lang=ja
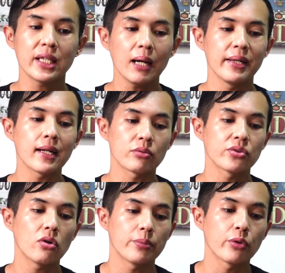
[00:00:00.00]
カメラの
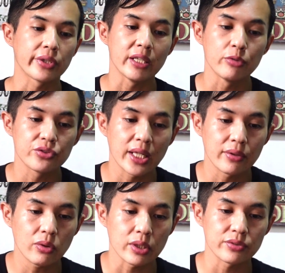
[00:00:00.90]
装備を義務付け
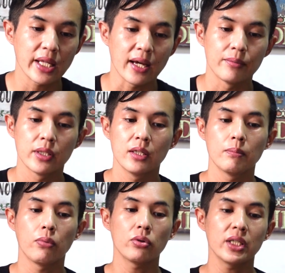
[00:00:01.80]
るようですね。
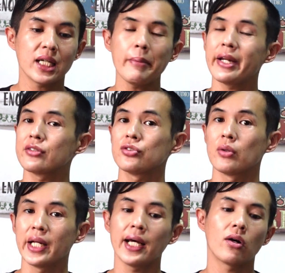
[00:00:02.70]
ボディカメラっていう
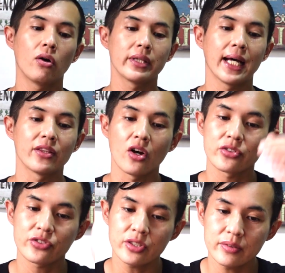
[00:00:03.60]
のはね、こんなん
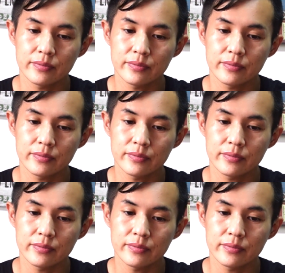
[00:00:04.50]
す。